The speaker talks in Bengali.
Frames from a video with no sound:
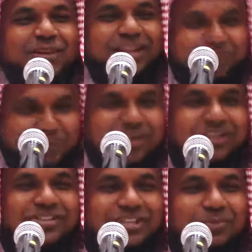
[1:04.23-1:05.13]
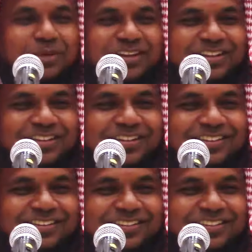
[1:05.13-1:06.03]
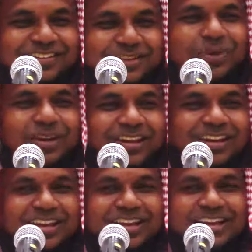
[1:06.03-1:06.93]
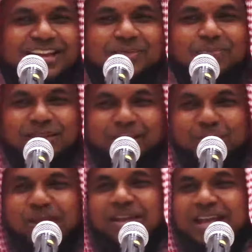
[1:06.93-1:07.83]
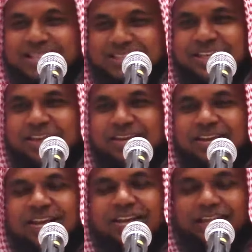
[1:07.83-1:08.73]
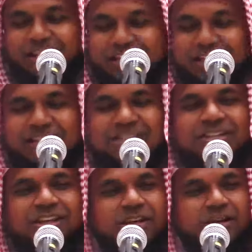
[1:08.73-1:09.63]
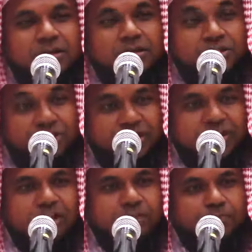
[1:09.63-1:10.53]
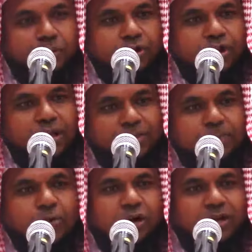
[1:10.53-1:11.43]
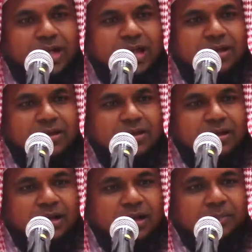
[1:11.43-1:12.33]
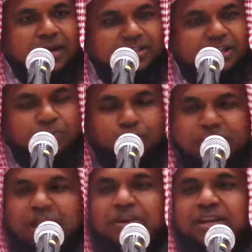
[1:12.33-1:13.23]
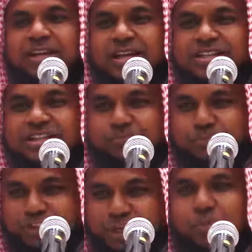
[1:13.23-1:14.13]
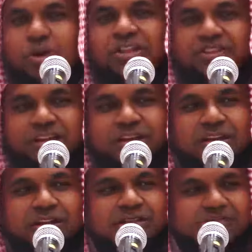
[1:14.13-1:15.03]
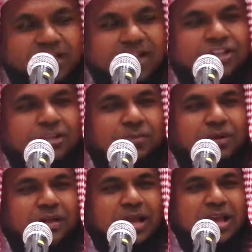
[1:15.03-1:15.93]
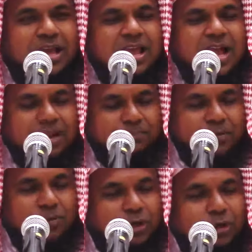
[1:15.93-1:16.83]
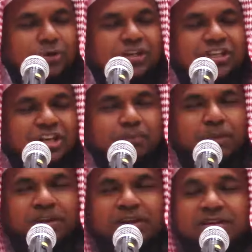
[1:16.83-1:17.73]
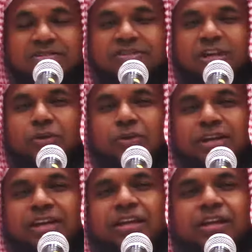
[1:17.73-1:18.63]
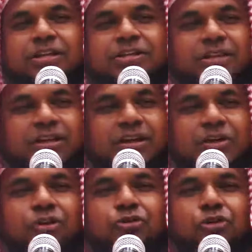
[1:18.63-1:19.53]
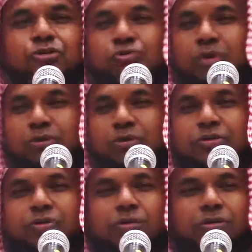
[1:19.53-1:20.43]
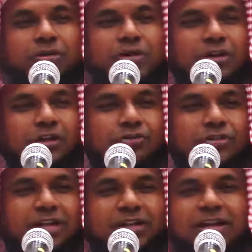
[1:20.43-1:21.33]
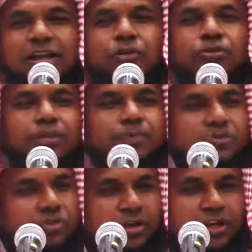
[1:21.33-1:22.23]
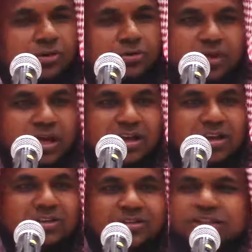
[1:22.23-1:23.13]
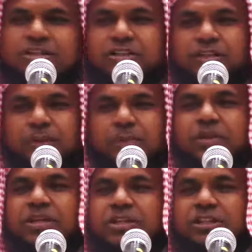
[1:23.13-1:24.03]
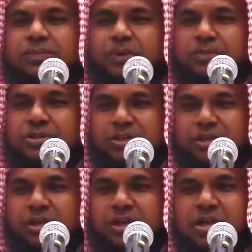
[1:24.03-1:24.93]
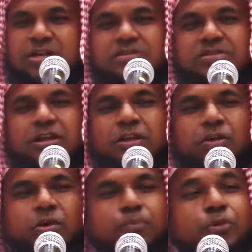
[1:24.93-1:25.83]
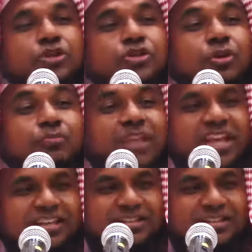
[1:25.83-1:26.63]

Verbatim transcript: না তোমার হাদিস দেখবা না কি কি বলেন মেলা ভাইয়েরা আছে এখানে এসে শেখেন পড়েন আবার পড়াটা বাসায় পড়ে আবার এখানে এসে সেই পড়া দেন তারা শিখবেন না আপ ওই লোক কি শিখবে যে লোক এখানে এসে হয়তো একটু ঘোরাঘুরি করলো একটু চাটা খাইলো তারপর চলে গেল না সে শিখতে পারবে না শিখতে পারবে সে যেই লোক পরিশ্রম দেয়